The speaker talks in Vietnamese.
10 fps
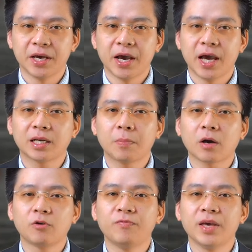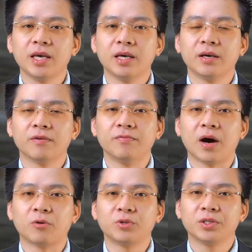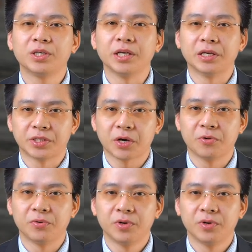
Hẹn gặp lại quý vị vào chương trình lần sau.